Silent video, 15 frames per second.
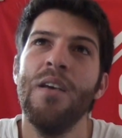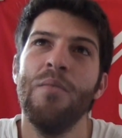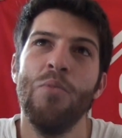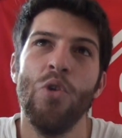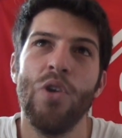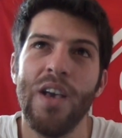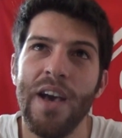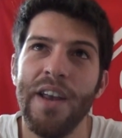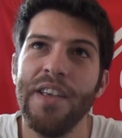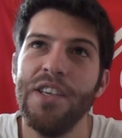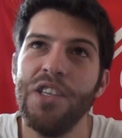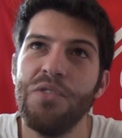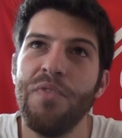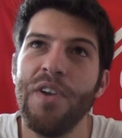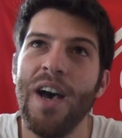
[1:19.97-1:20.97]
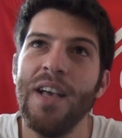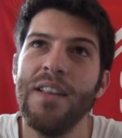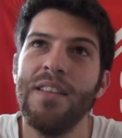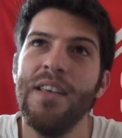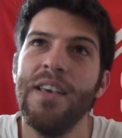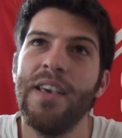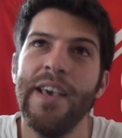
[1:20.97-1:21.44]
bloccare gli
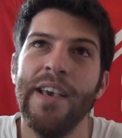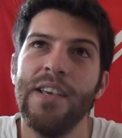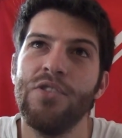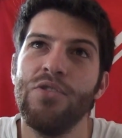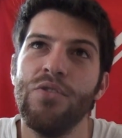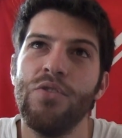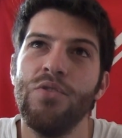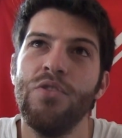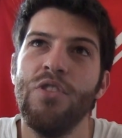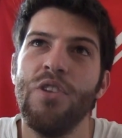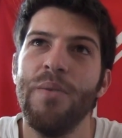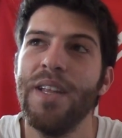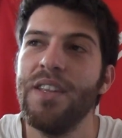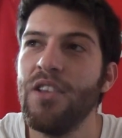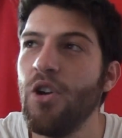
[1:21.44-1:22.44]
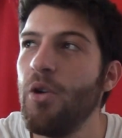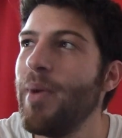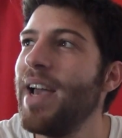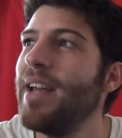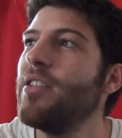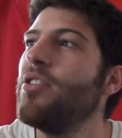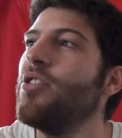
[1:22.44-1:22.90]
sfratti che sono continuamente in
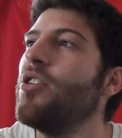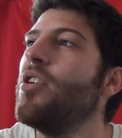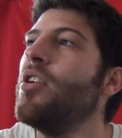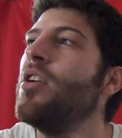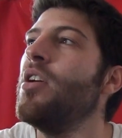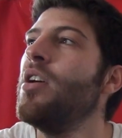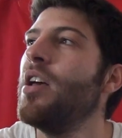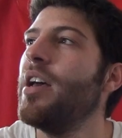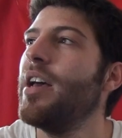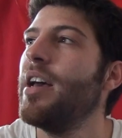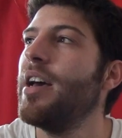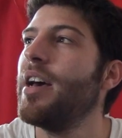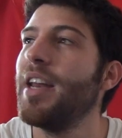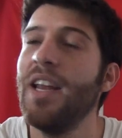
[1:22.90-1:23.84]
aumento eh,